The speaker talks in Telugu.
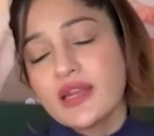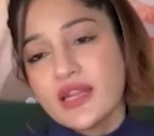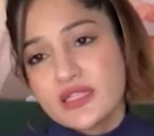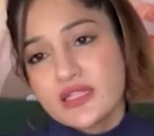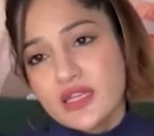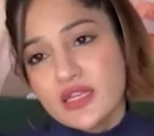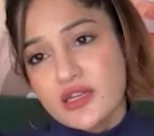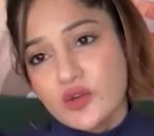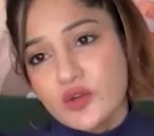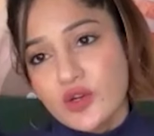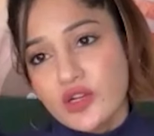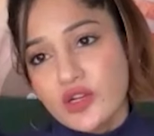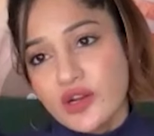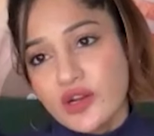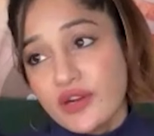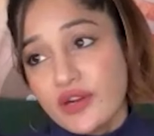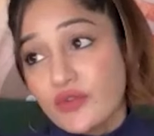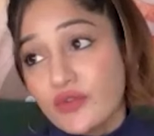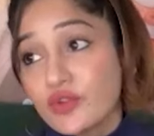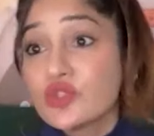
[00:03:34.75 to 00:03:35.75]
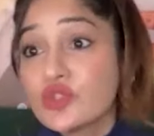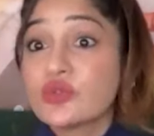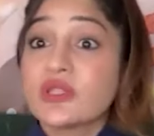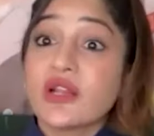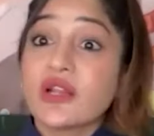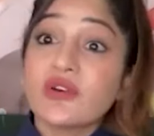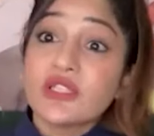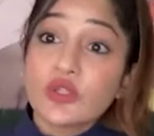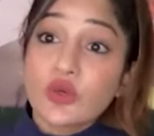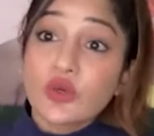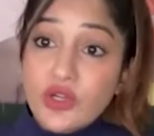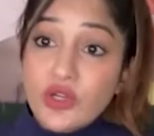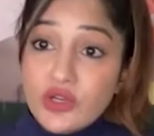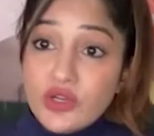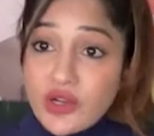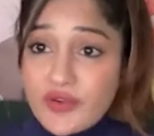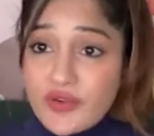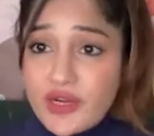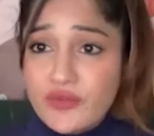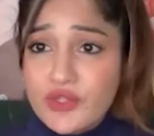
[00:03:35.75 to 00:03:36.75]
అసిస్టెంట్ కొరియోగ్రాఫర్ అవ్వచ్చు తర్వాత
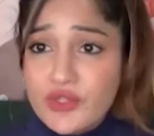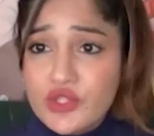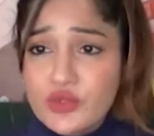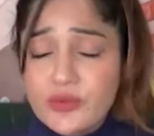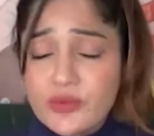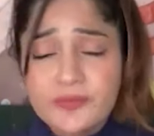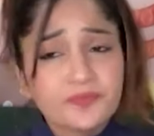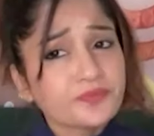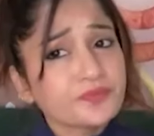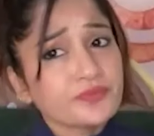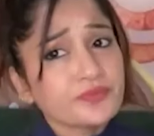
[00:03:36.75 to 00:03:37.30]
కొరియోగ్రాఫర్ అవ్వచ్చు